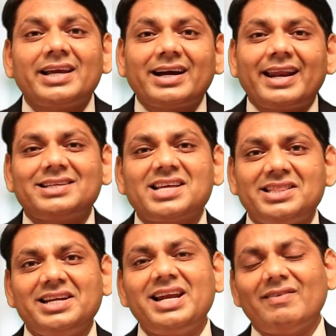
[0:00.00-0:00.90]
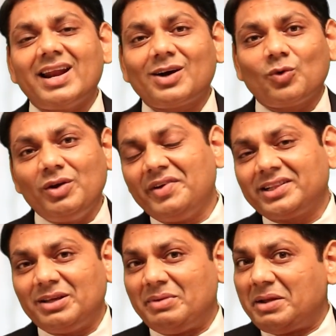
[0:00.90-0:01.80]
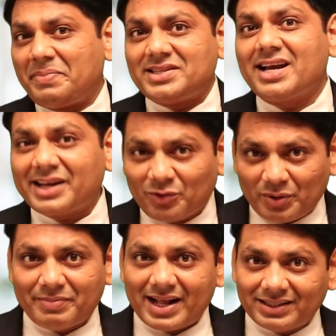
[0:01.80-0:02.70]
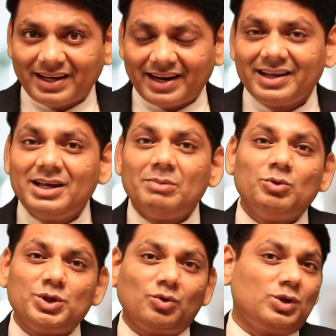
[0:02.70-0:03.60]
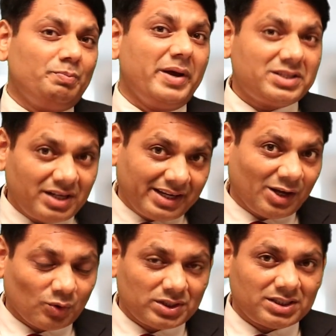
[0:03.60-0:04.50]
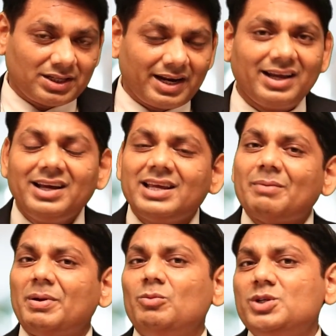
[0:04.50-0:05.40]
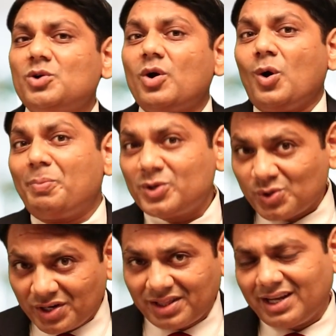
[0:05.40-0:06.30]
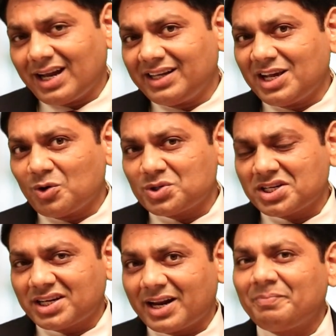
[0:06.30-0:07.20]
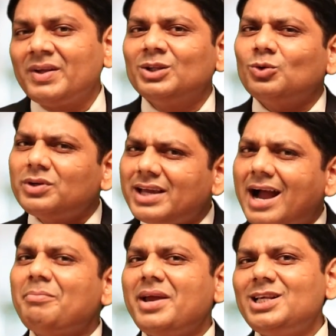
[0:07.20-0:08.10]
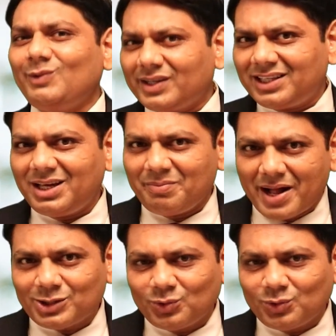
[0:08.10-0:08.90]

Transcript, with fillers: कि अगर ऐसा दिखने वाला कोई व्यक्ति मेरे पास आके कोई बात करे मुझे कुछ बेचने की कोशिश करे या फिर मुझे कोई अपॉर्चुनिटी दिखाने की कोशिश करे तो क्या मैं इस व्यक्ति की बात